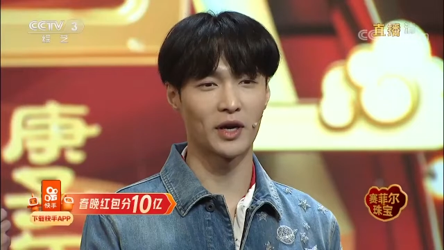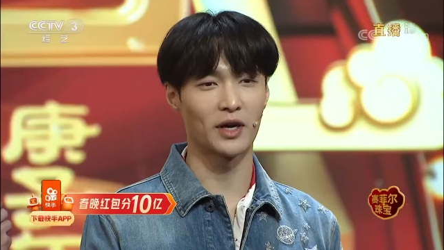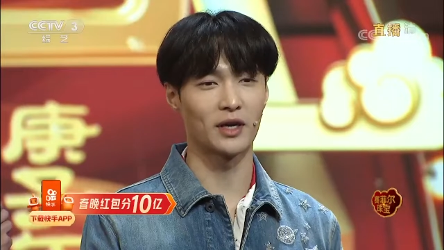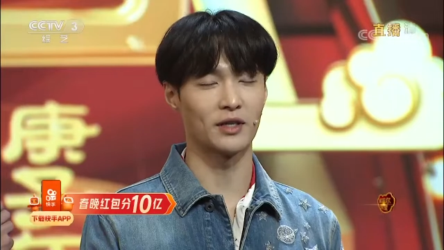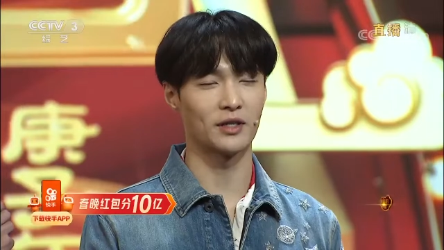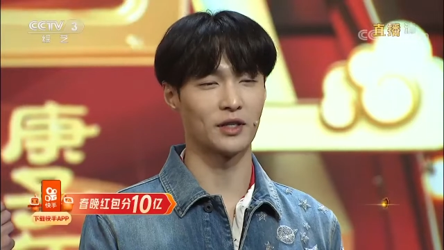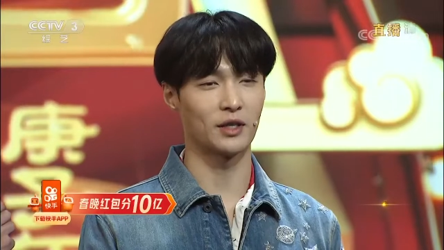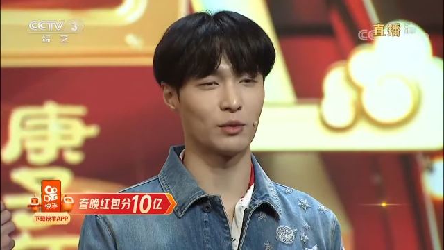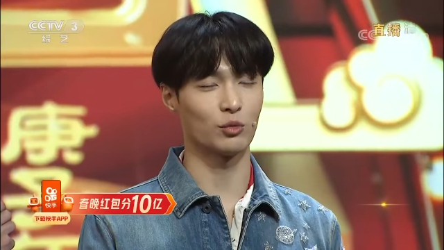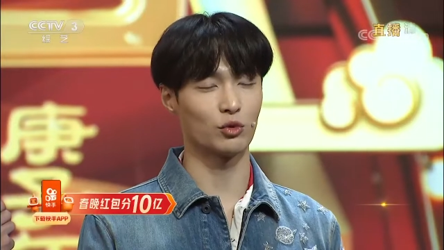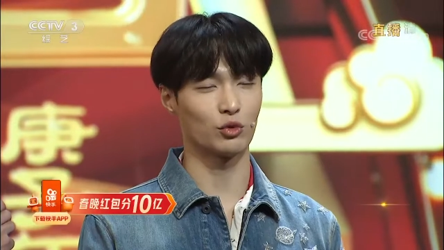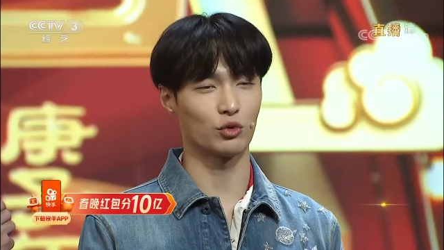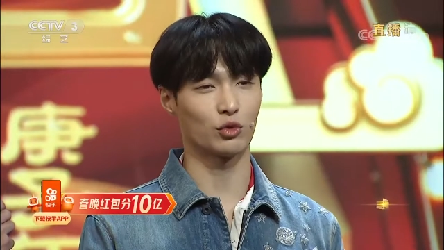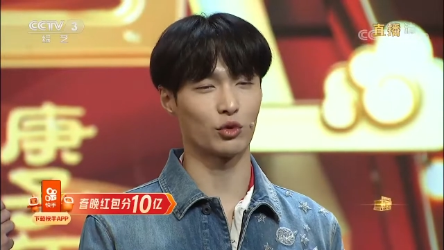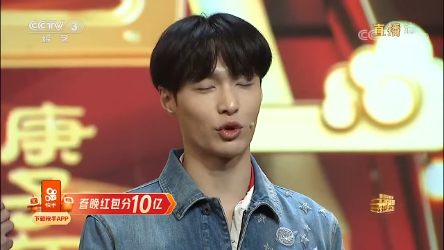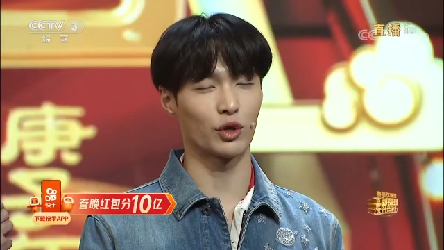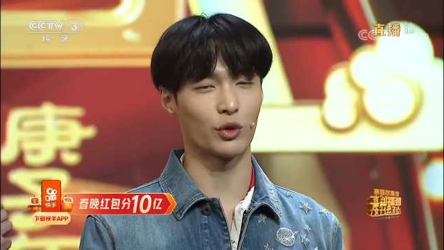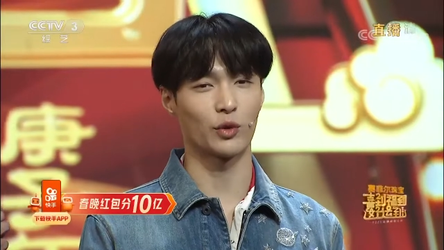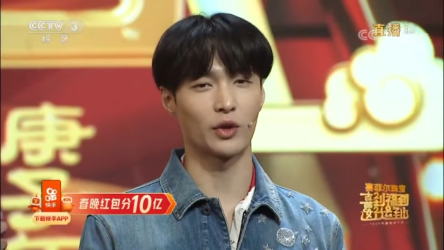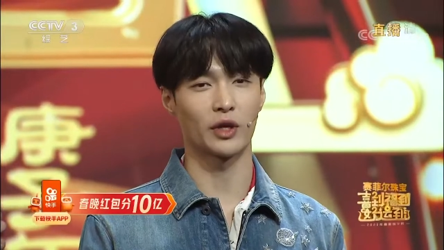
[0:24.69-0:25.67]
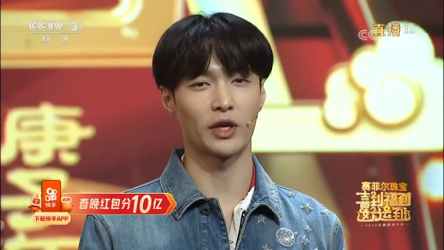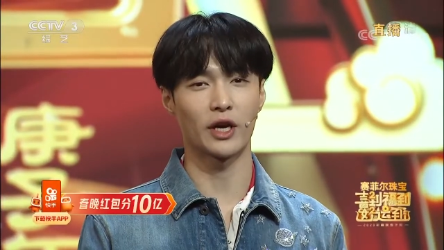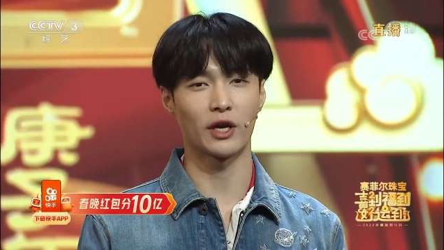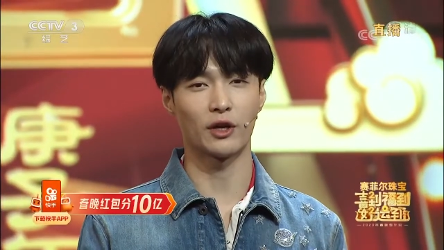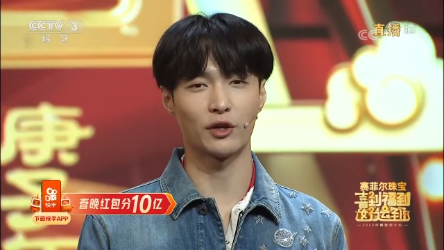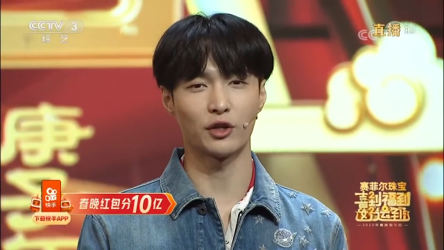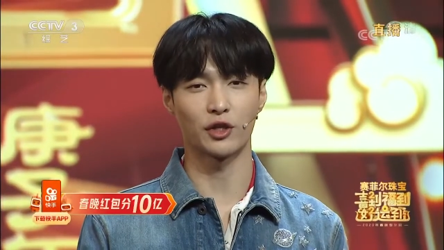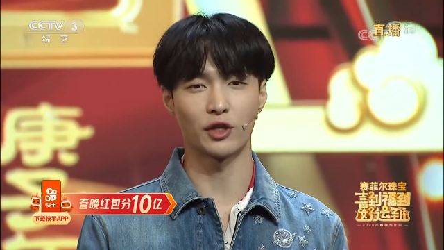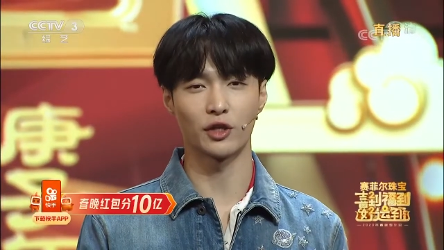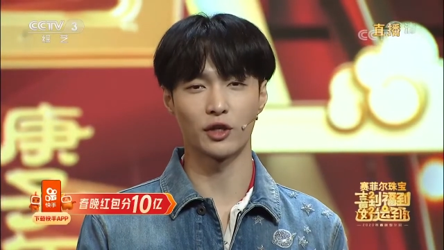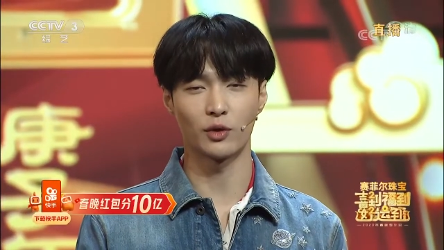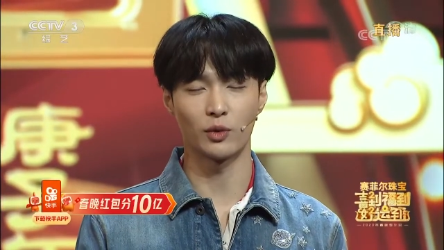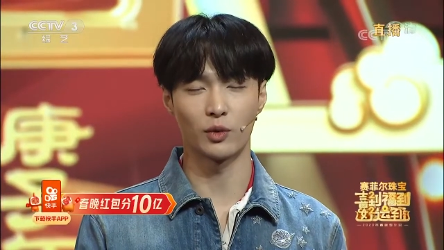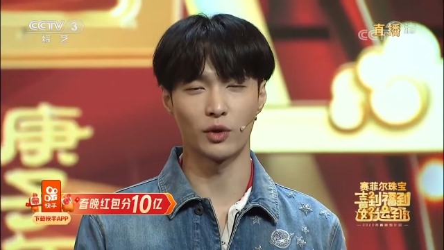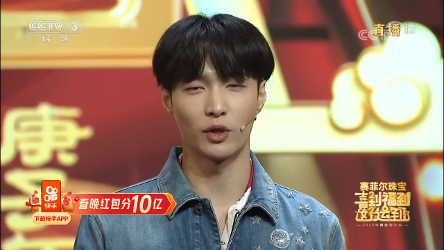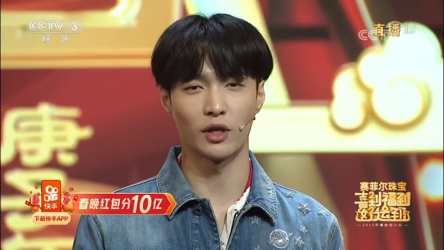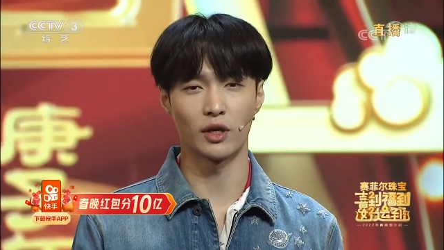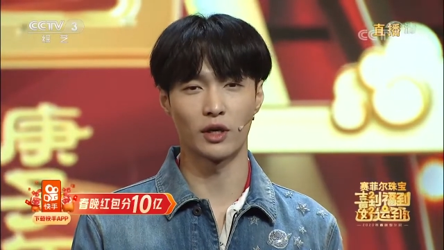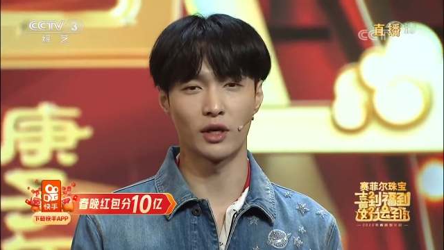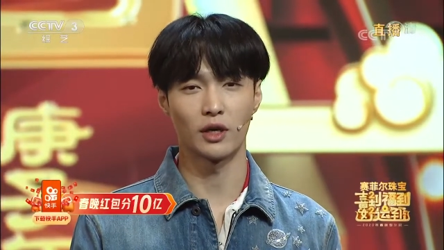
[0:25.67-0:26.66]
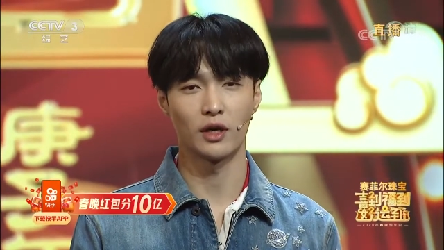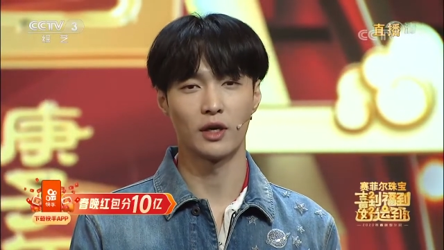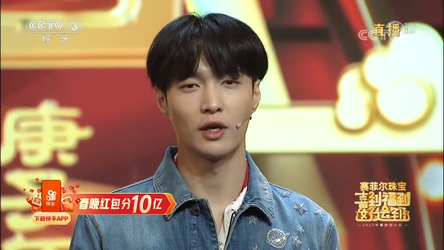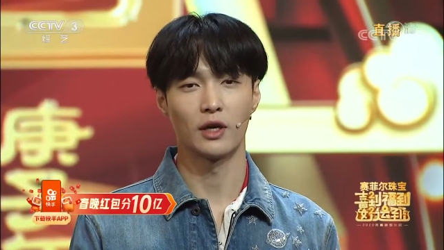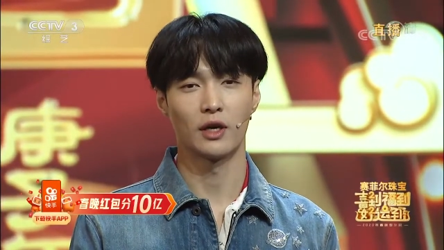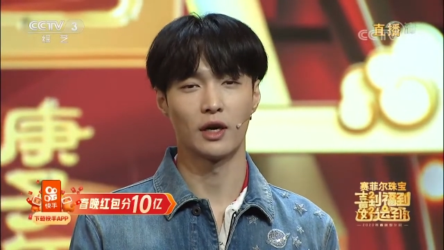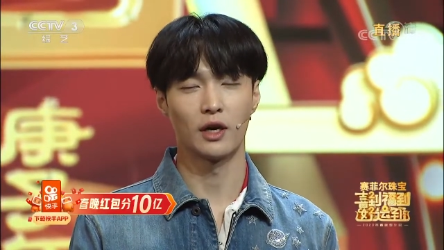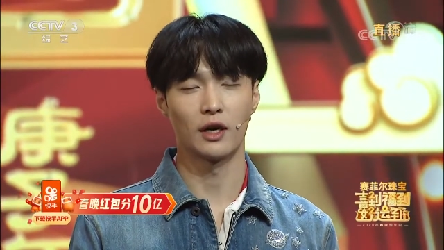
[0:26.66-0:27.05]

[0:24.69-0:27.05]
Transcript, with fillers: 晚节目组对我的邀请跟我的